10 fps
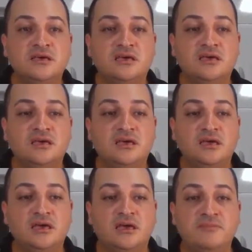
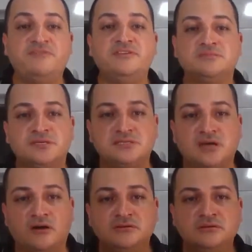é, bife
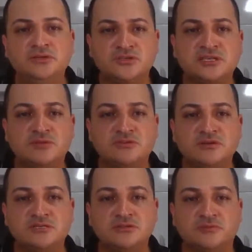especial, e justamente
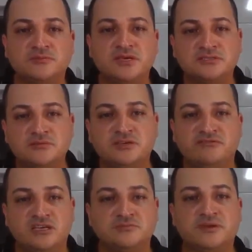com esse nome, que é esse nome
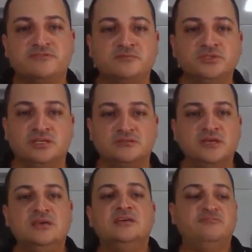que vende, porque fica bonito.
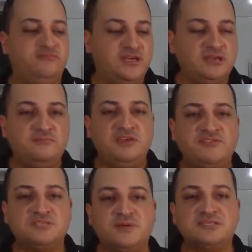Vem,
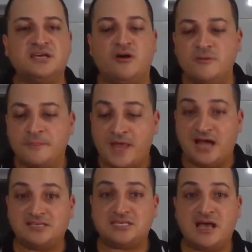bife especial,
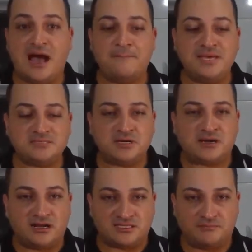aí você, a
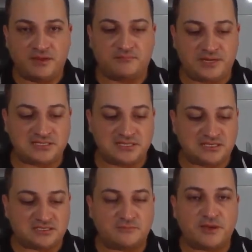mesma carne, você pega, presta
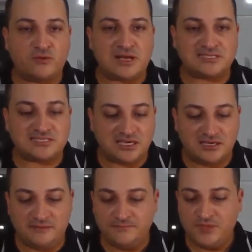atenção, você pega um
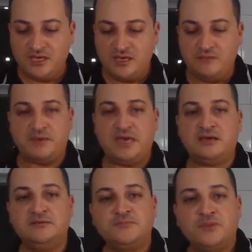A100 e
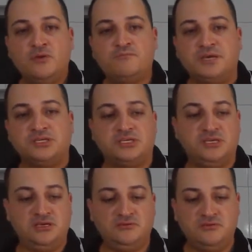pega um
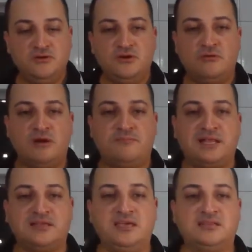peixinho, uma
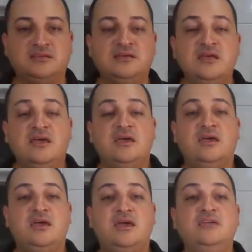paleta
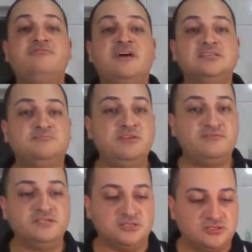é, e faz
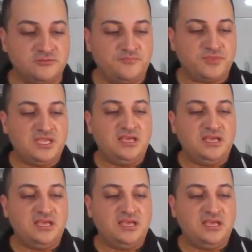bife disso